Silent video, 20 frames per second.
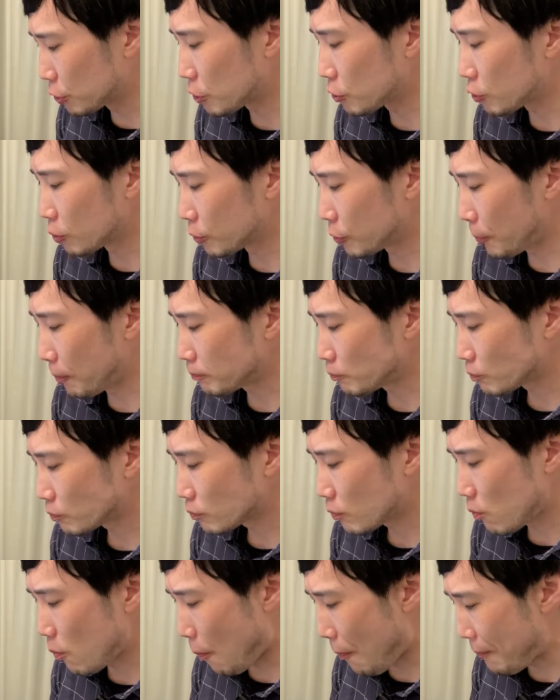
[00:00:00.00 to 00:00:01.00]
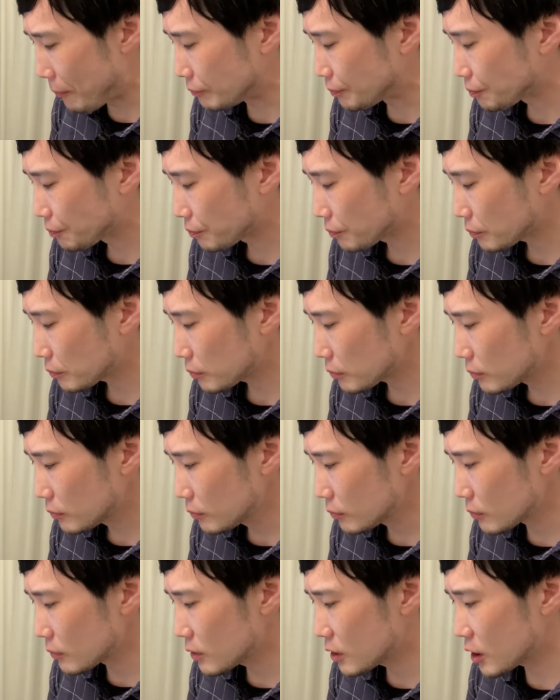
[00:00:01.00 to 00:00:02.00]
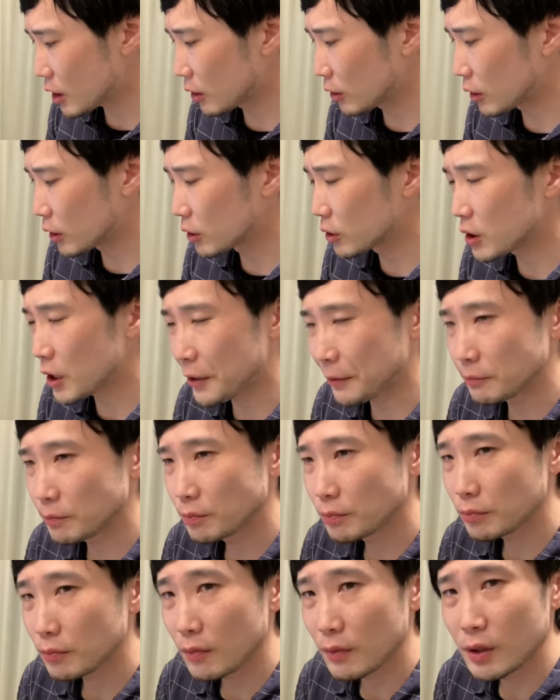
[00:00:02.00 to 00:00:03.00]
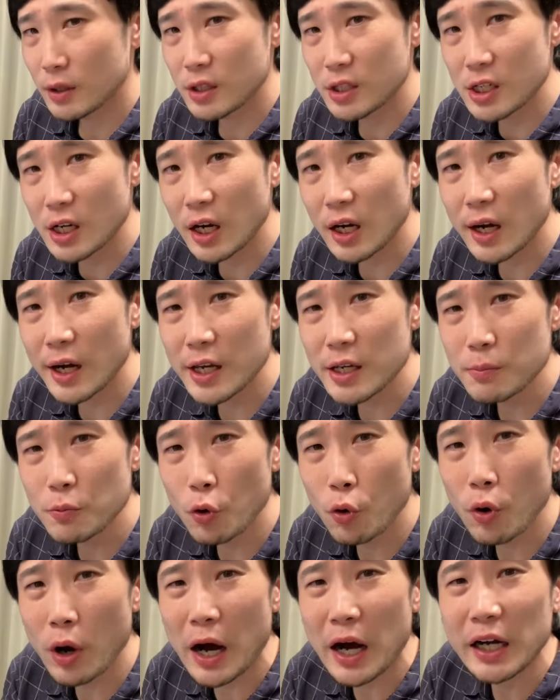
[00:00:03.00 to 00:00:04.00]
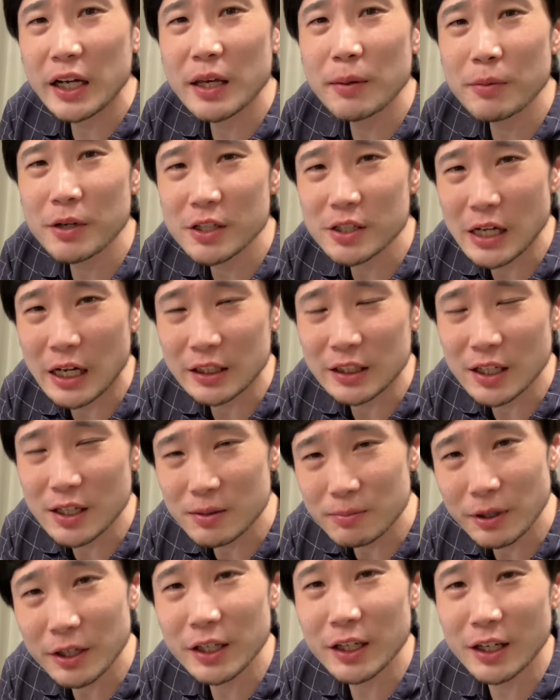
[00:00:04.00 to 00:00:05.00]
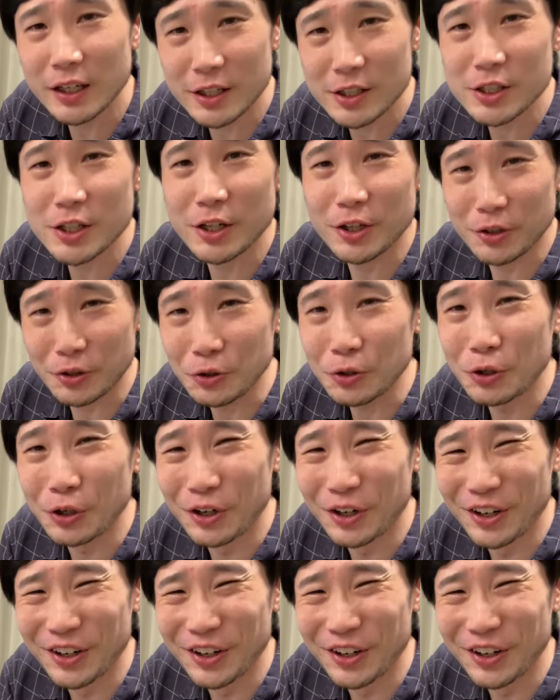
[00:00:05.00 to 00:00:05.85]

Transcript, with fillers: テトも。うん。ちゃ、あのね、じゃがいもを揚げま、当たり前な話なんだけど